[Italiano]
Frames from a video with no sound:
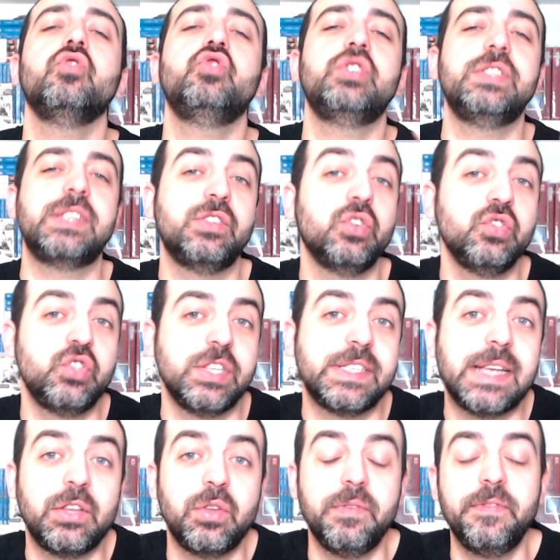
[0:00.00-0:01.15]
ci, non, c'è
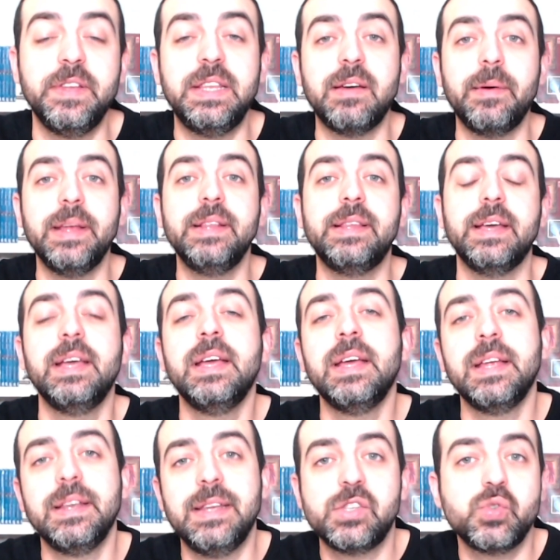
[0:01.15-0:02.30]
stato effettivamente
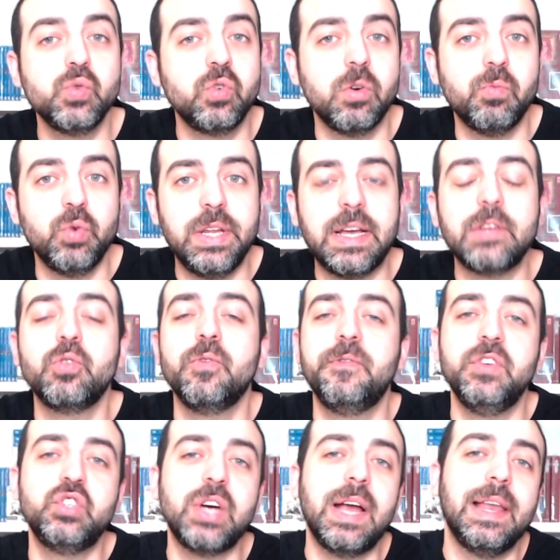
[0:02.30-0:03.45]
nessun comunicato
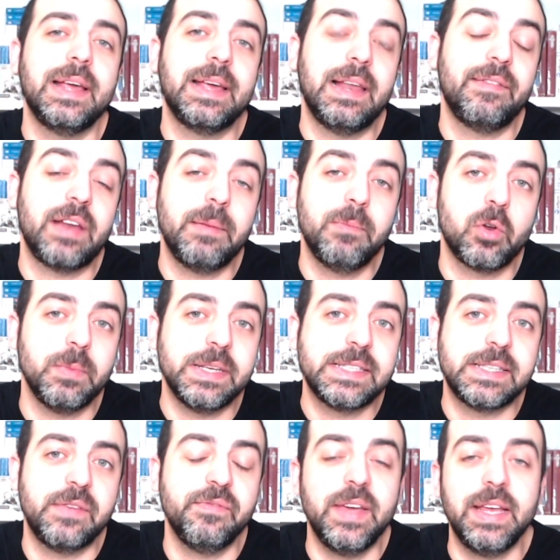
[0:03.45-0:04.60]
ufficiale che l'avrebbero
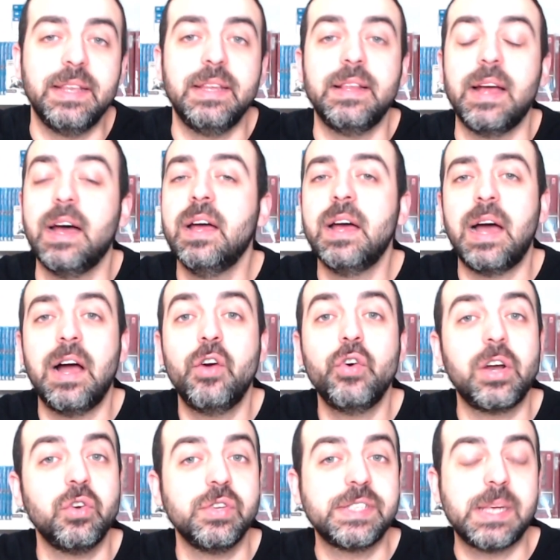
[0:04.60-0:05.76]
messa in vendita,
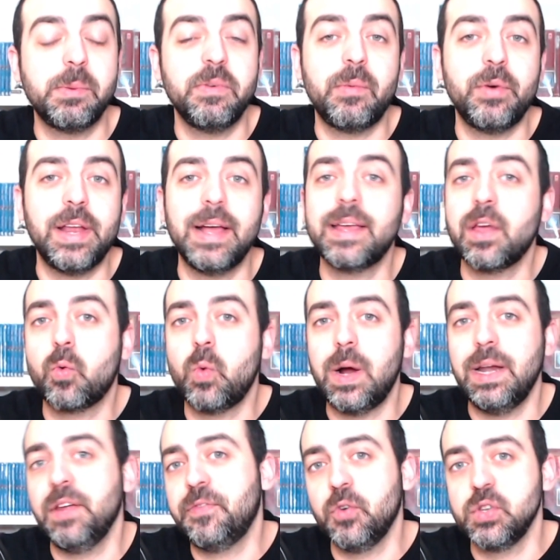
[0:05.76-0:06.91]
ancora non sapevamo neanche
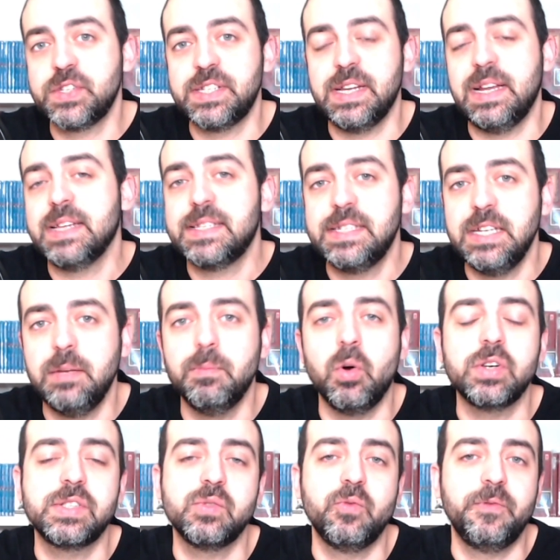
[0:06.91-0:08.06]
quale fosse la
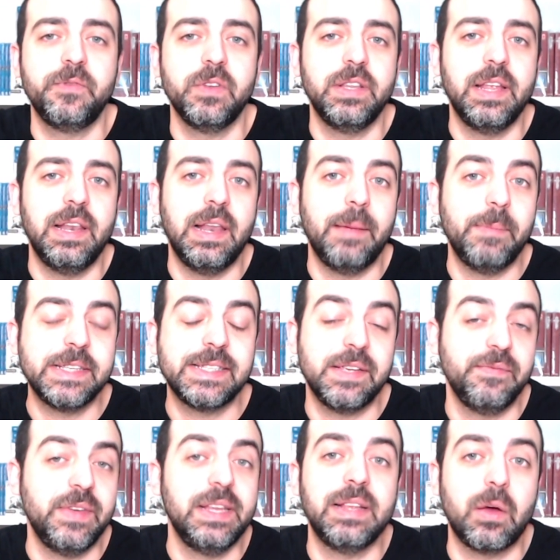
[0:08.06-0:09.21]
steelbox uff- del, messa
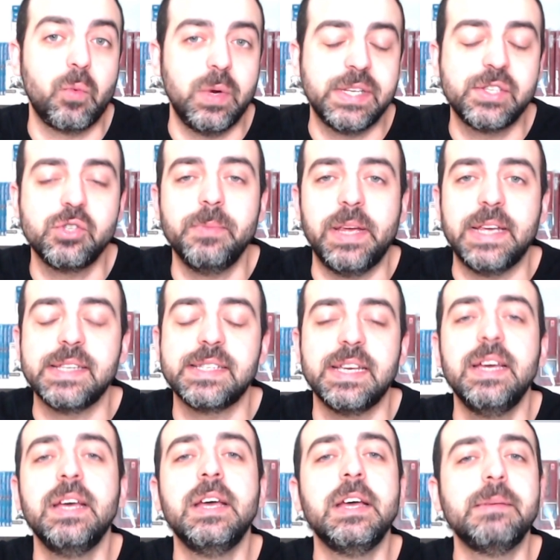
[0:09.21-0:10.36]
in vendita questo mese,
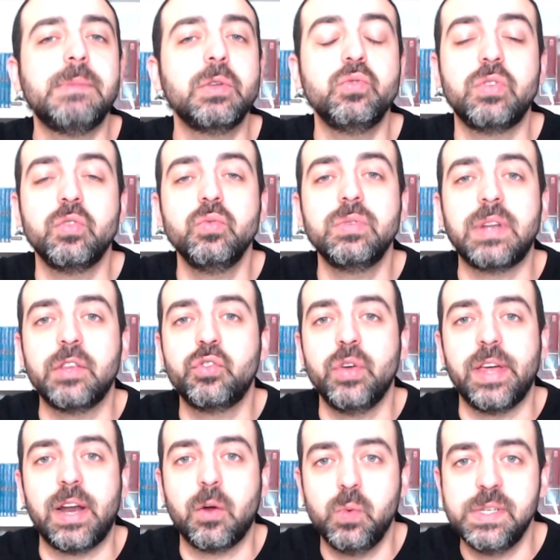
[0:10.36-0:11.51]
ma tutto ad un tratto
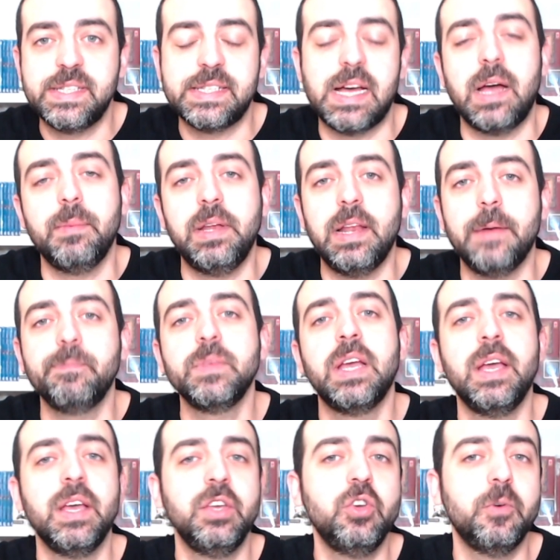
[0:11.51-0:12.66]
era acquistabile.
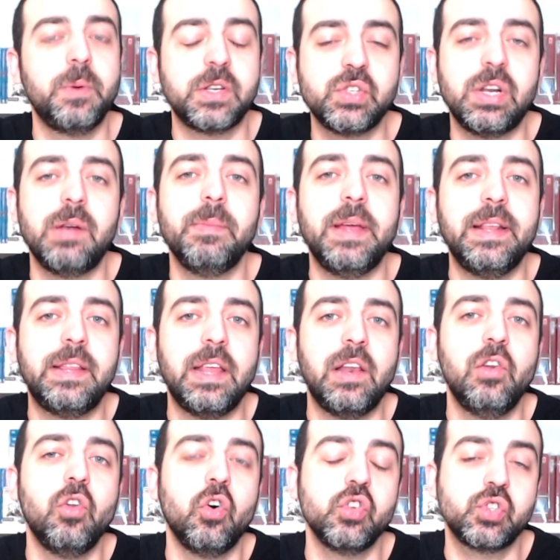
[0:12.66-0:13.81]
Io personalmente
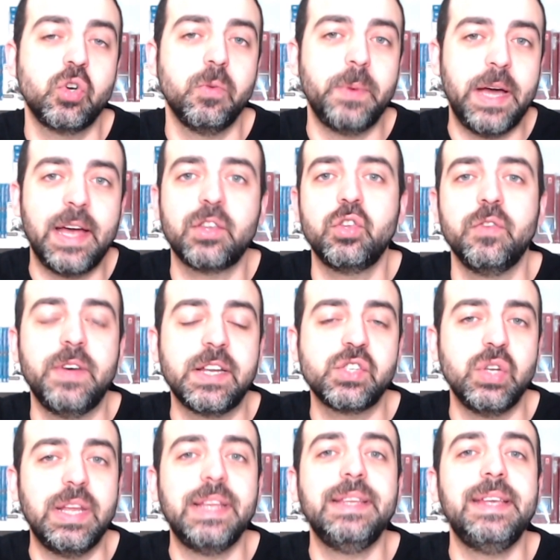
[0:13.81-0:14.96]
l'ho scoperto
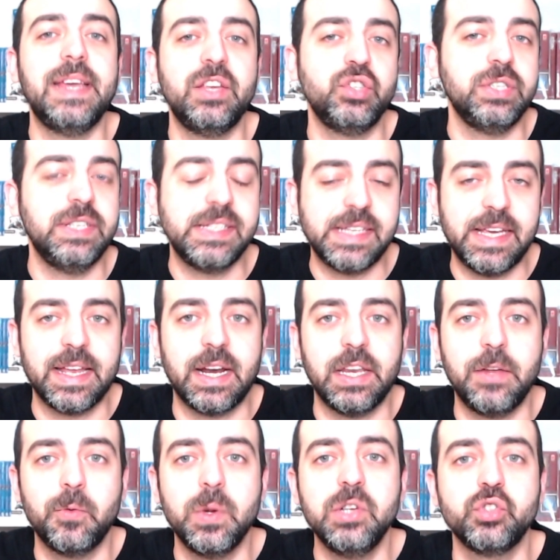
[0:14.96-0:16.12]
verso le 10 di sera
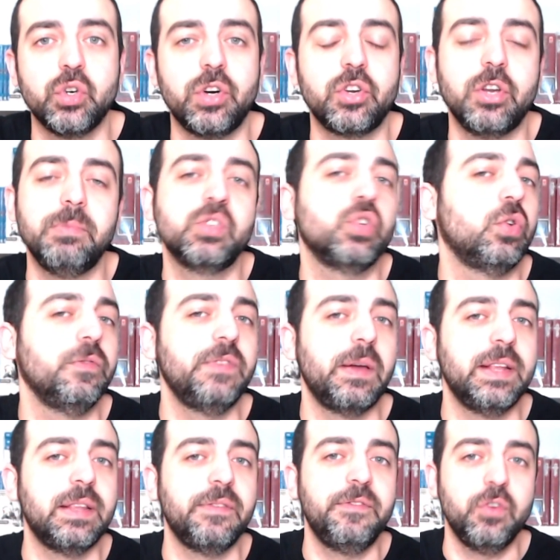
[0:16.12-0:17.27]
di quel giorno e mi sono
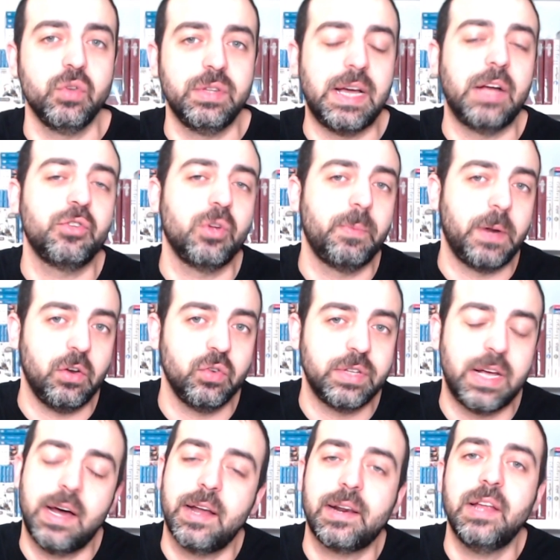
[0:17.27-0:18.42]
ovviamente fiondato a
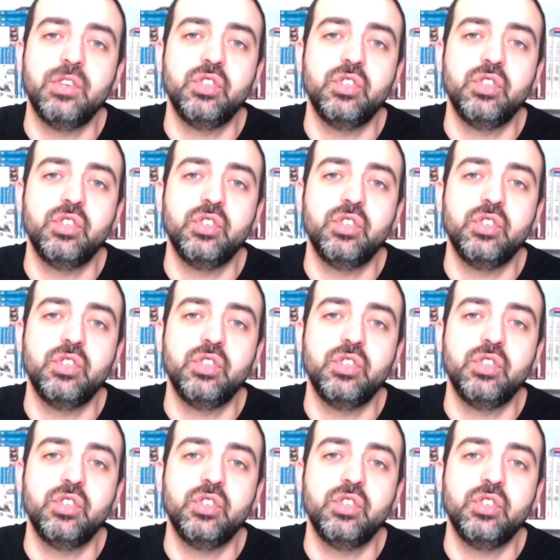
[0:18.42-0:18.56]
prenotarla e ci